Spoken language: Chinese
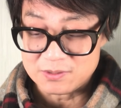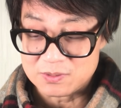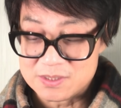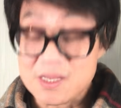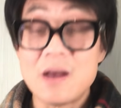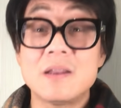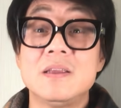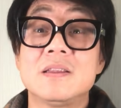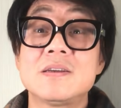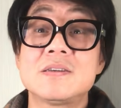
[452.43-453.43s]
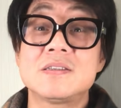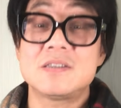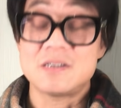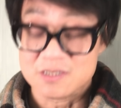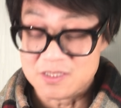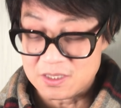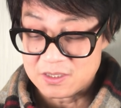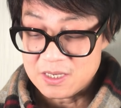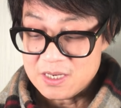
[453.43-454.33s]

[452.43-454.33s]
就葬礼，它是其实是种，